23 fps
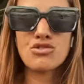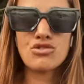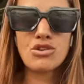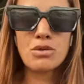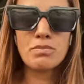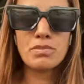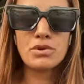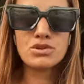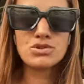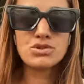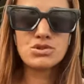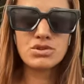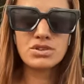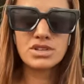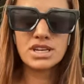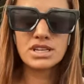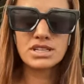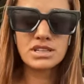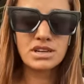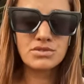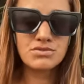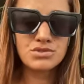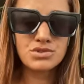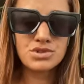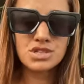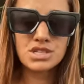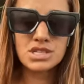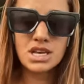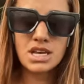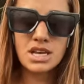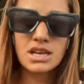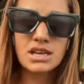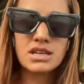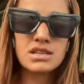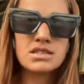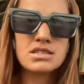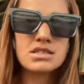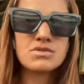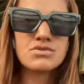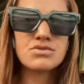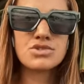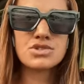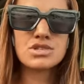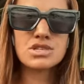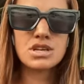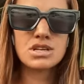eu já posso conectar vocês
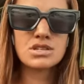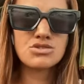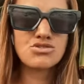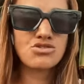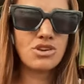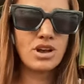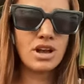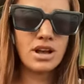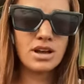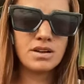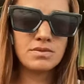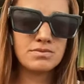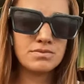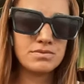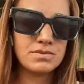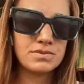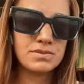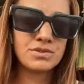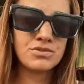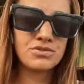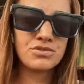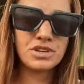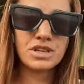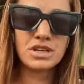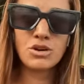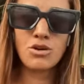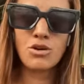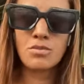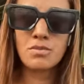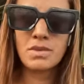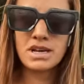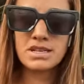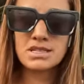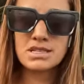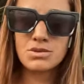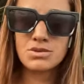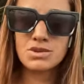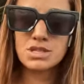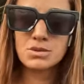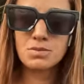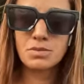e vocês já, enfim, começam